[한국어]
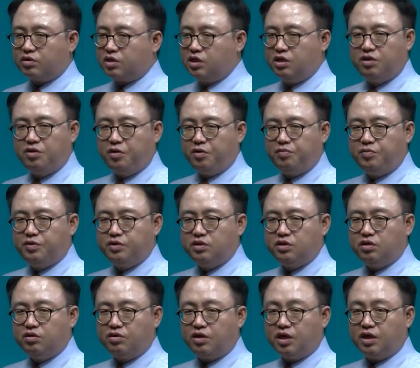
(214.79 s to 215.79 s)
기업은
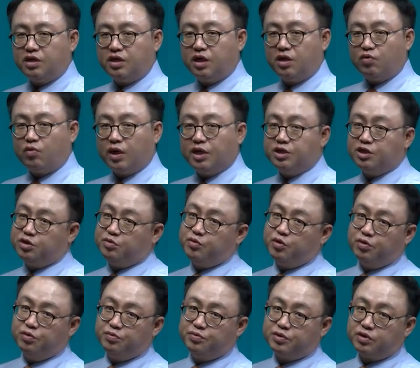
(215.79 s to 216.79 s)
여기에 대한 관심이
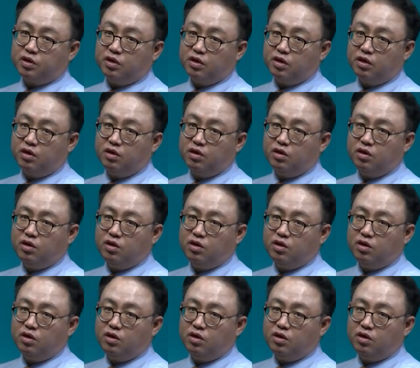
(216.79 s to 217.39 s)
없어요.